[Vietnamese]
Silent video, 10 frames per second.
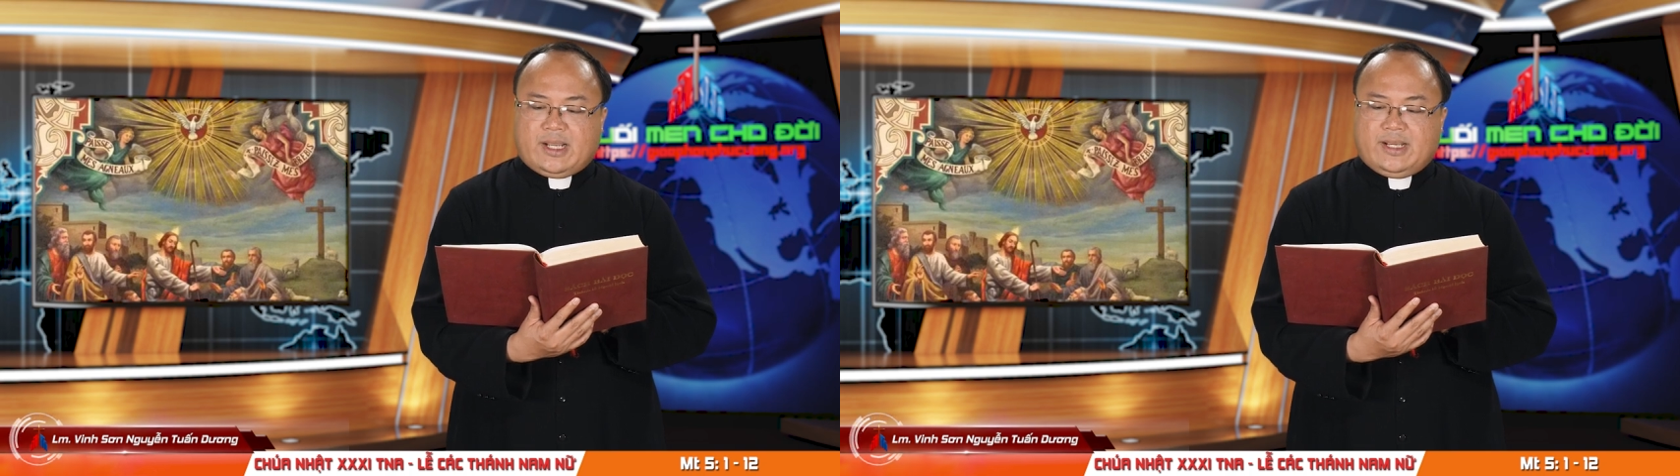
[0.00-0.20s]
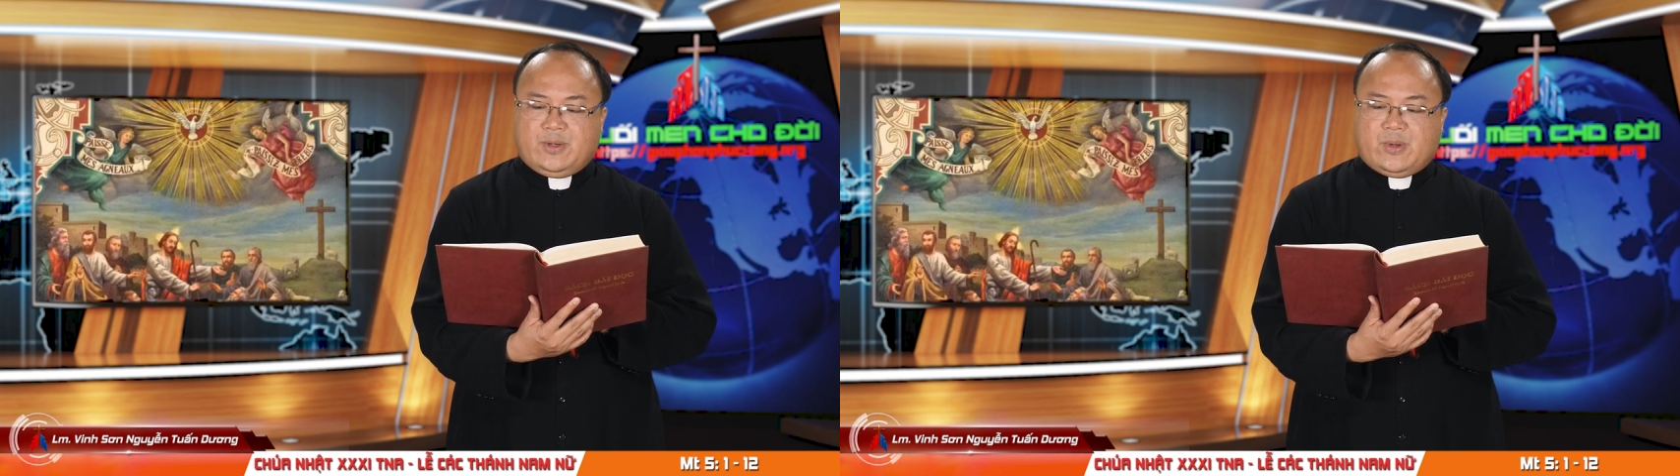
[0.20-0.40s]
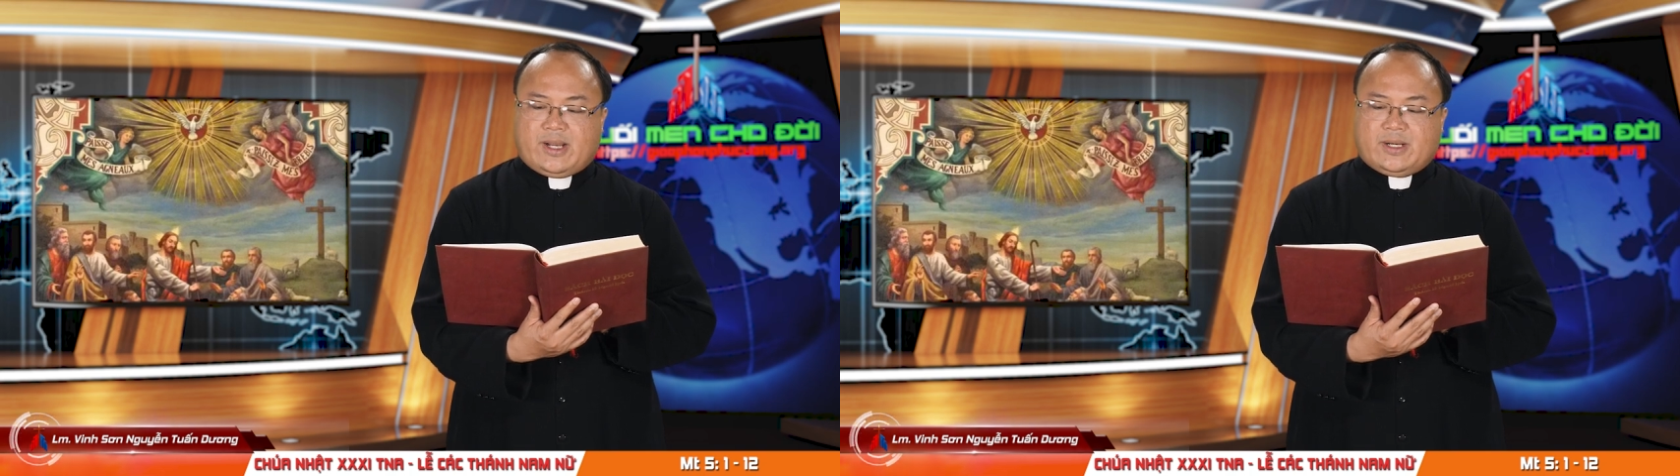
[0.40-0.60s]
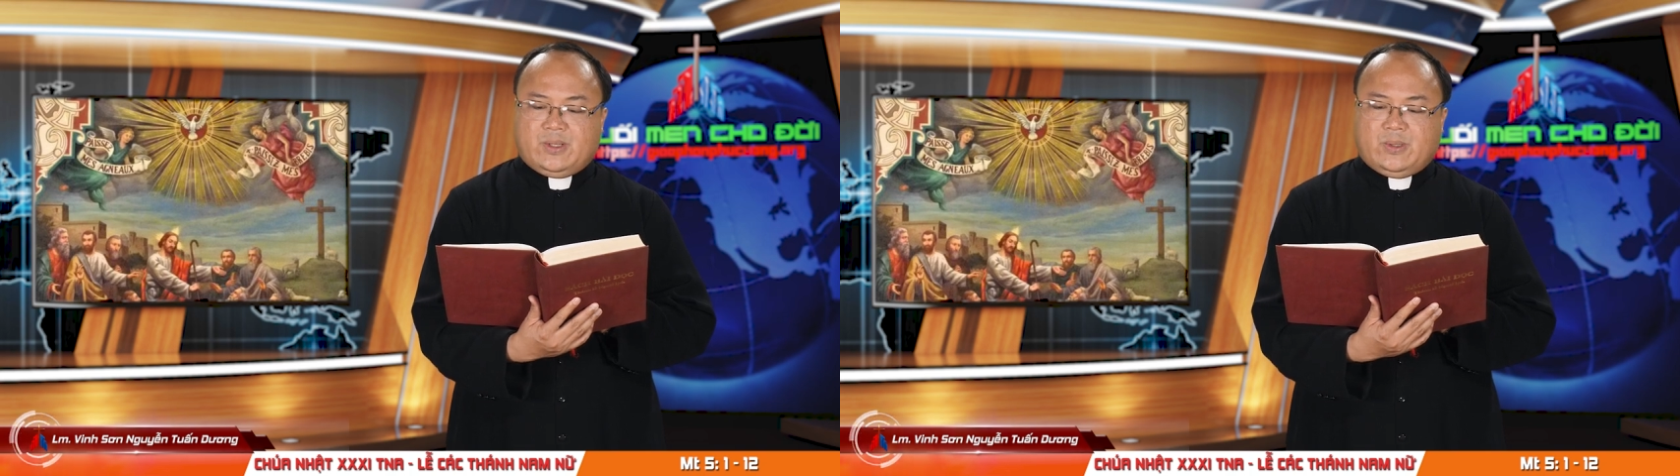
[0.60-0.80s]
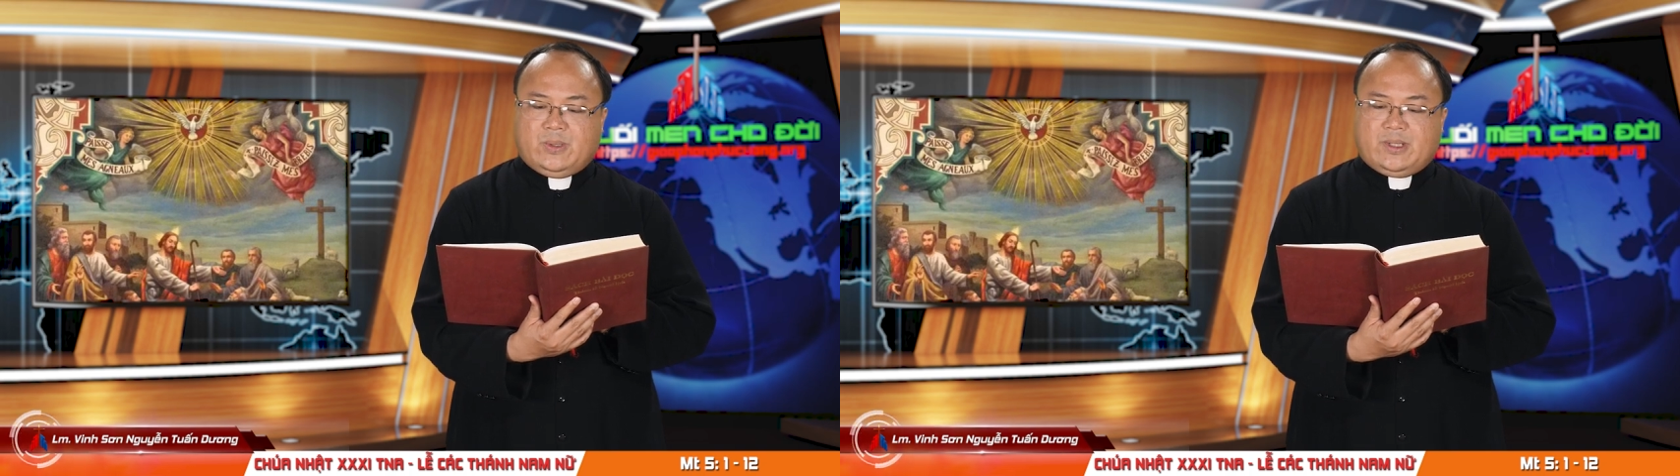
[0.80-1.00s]
thấy
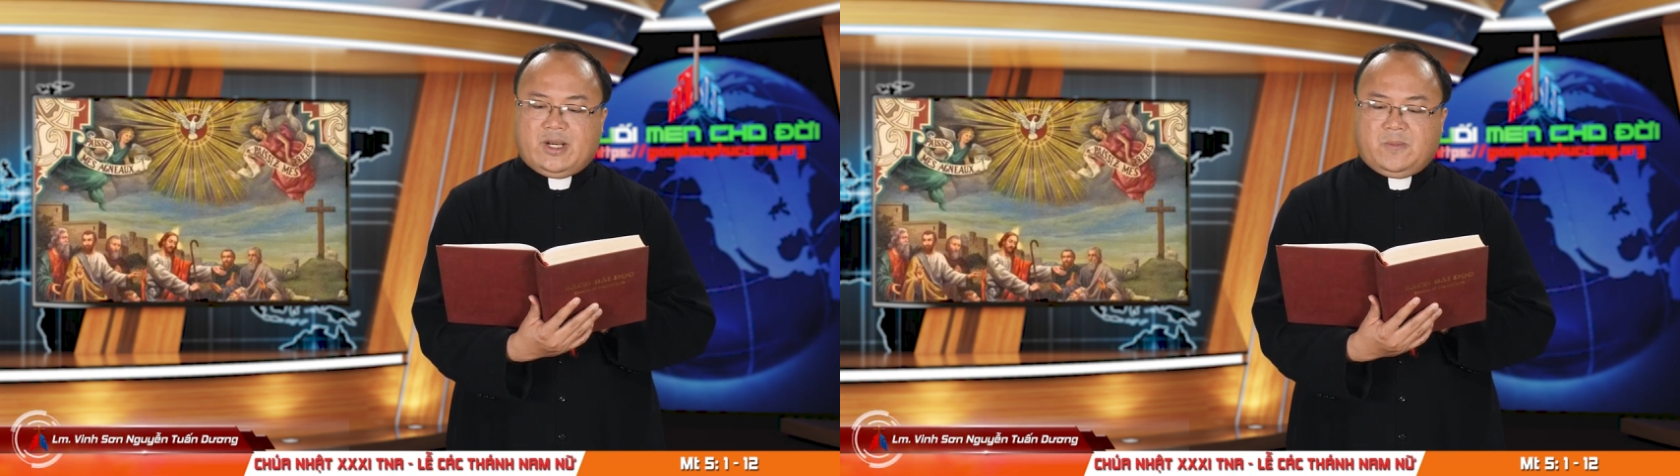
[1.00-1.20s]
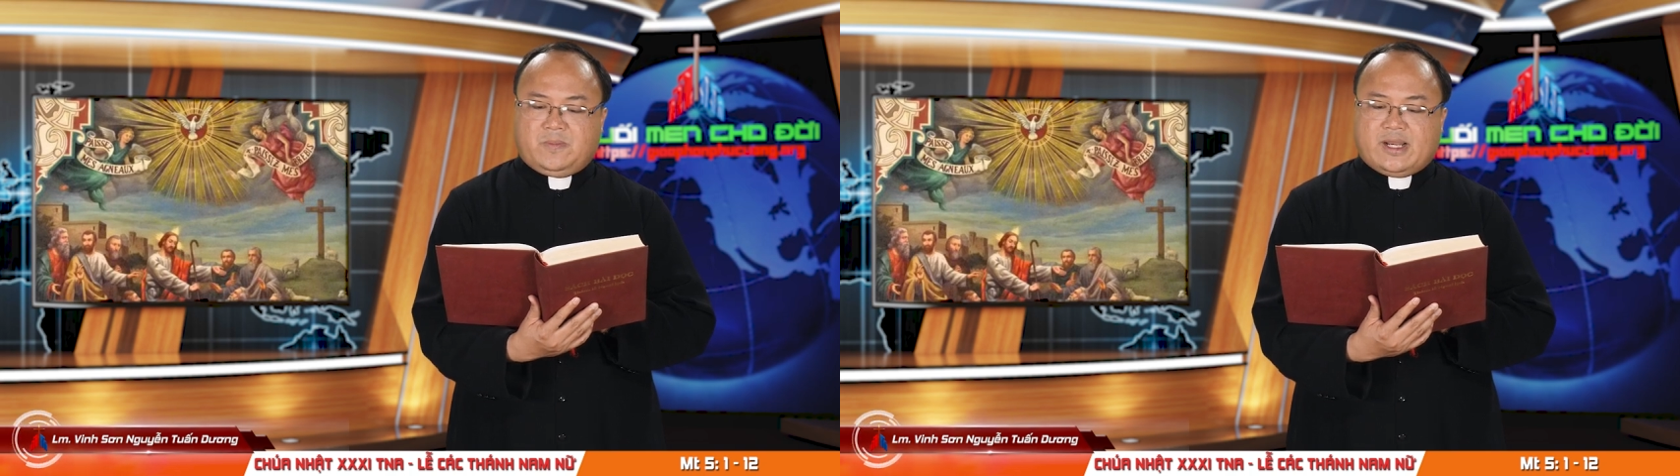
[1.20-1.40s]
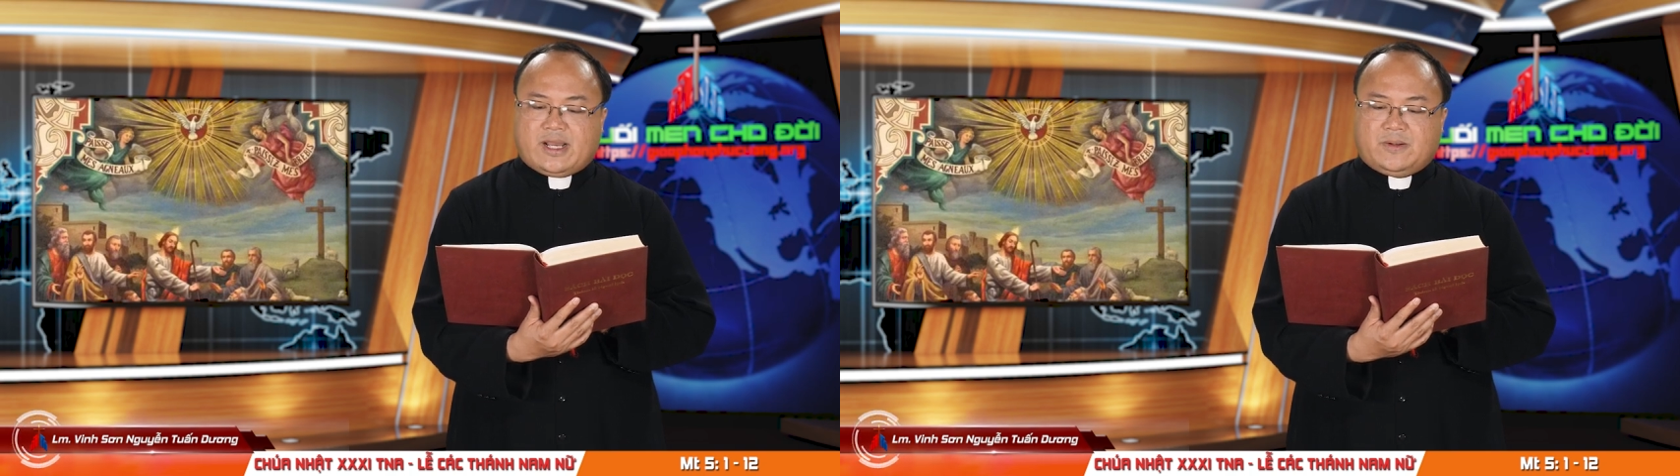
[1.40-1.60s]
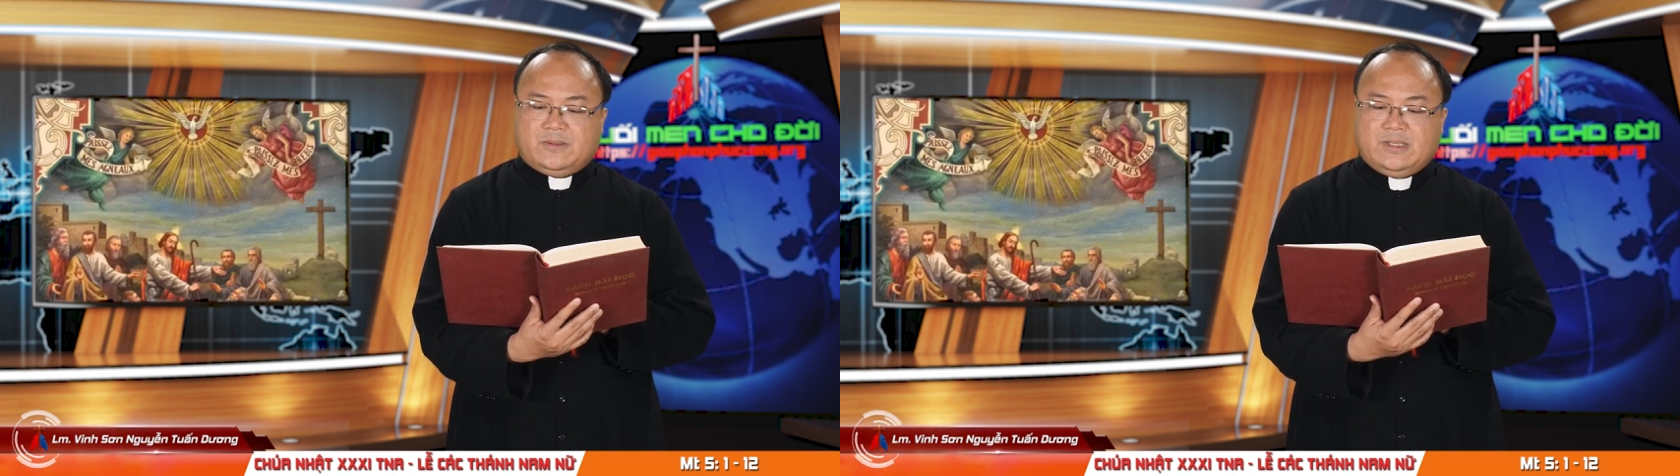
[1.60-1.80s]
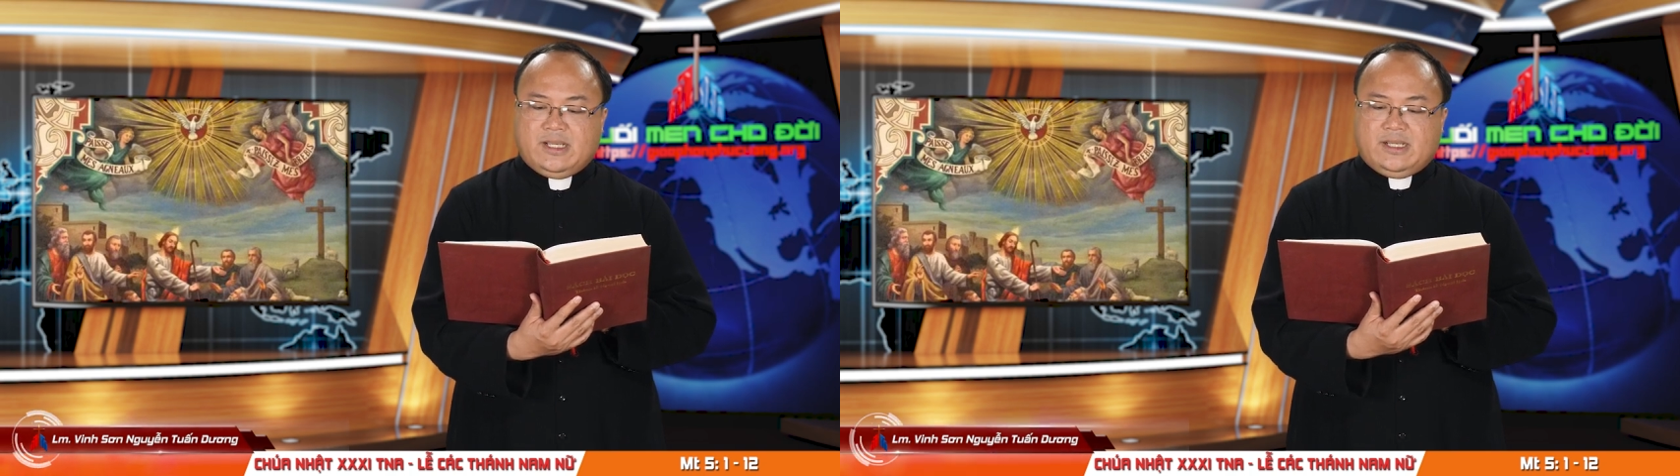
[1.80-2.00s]
đoàn lũ đông đảo,